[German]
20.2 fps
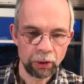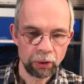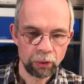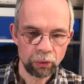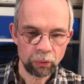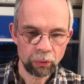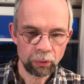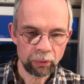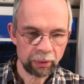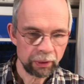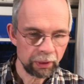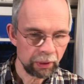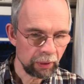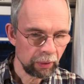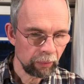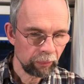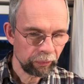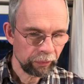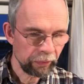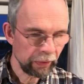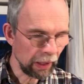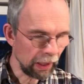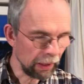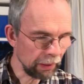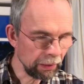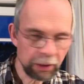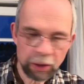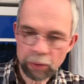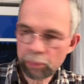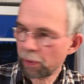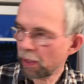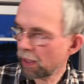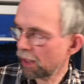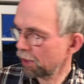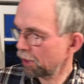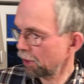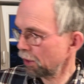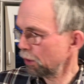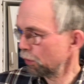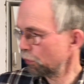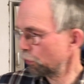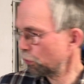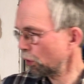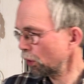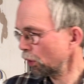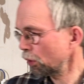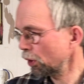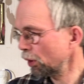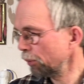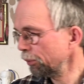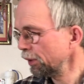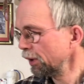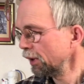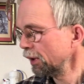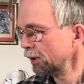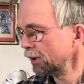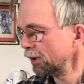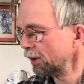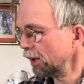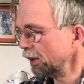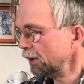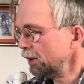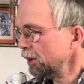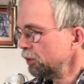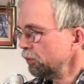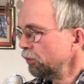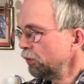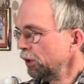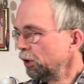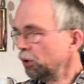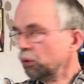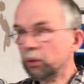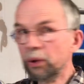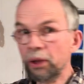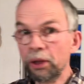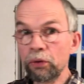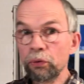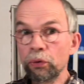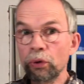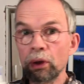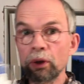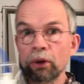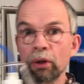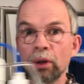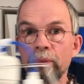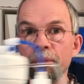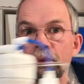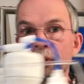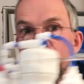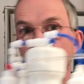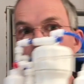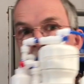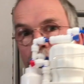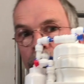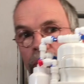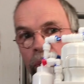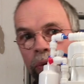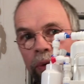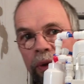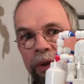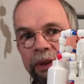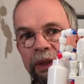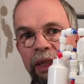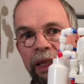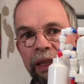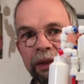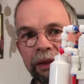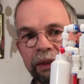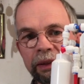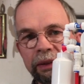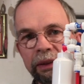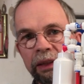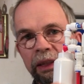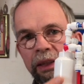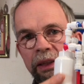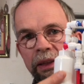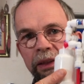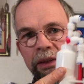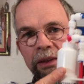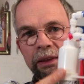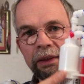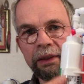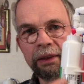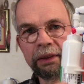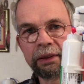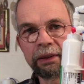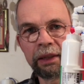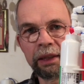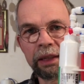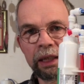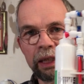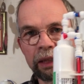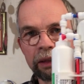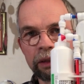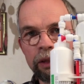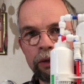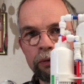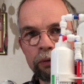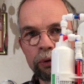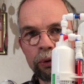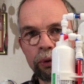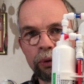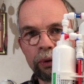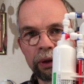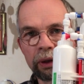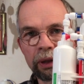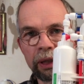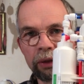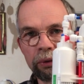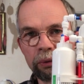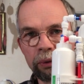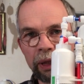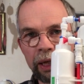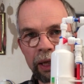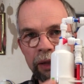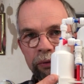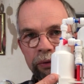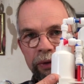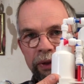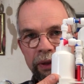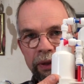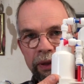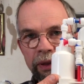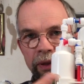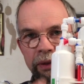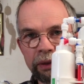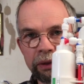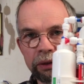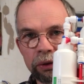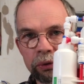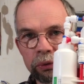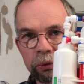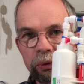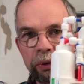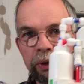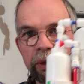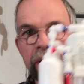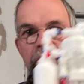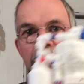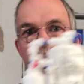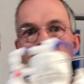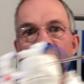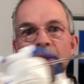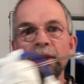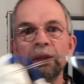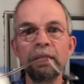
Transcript: Und der andere Part, der hier vorkommt, der in diesem Video nicht vorkommt, ich will es nur kurz sagen, das ist der Aktivkohlegranulatfilter, dieser grüne hier.